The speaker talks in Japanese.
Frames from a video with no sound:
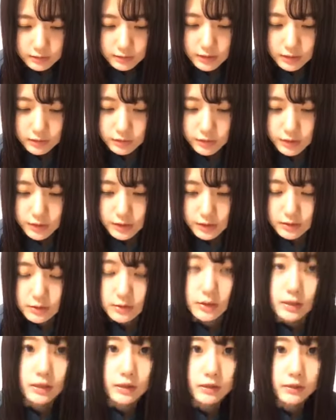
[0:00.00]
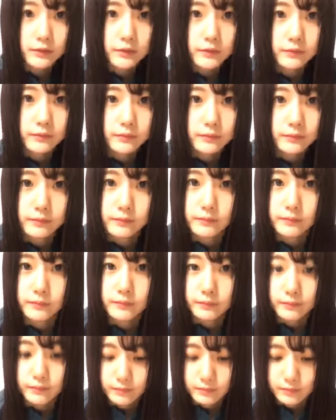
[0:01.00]
低いですね
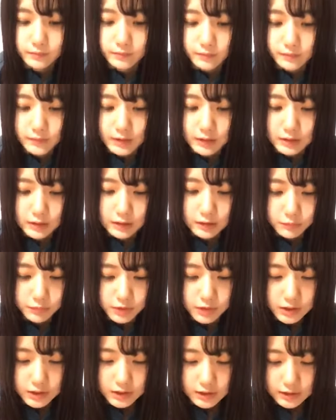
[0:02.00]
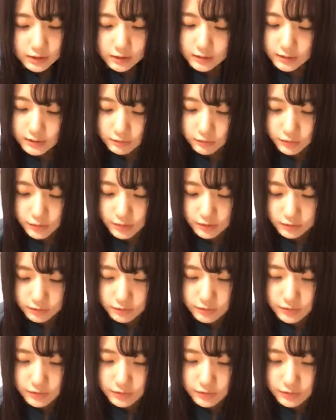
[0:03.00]
誰も聞いてないだろうけど